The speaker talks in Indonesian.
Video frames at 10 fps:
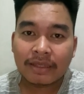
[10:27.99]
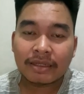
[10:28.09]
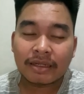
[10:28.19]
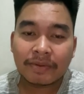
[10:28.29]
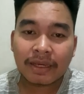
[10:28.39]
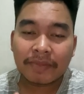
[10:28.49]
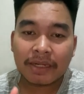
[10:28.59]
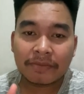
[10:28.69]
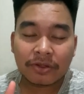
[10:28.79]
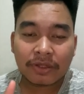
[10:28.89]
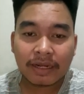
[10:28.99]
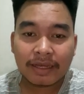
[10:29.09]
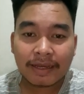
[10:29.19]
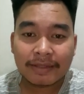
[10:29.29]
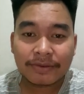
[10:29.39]
Jadi bagaimana menurut
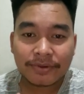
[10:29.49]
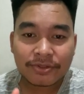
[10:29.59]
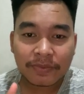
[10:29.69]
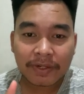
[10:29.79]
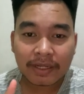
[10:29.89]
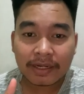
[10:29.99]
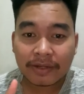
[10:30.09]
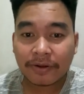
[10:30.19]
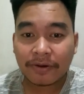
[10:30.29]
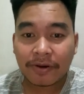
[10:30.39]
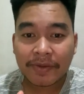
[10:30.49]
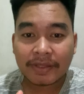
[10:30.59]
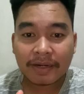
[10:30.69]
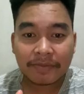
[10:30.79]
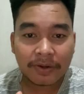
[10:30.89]
kalian? Tulis jawaban kalian di kolom
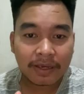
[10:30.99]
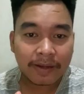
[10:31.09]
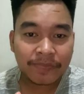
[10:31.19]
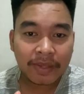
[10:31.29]
komentar di bawah ya.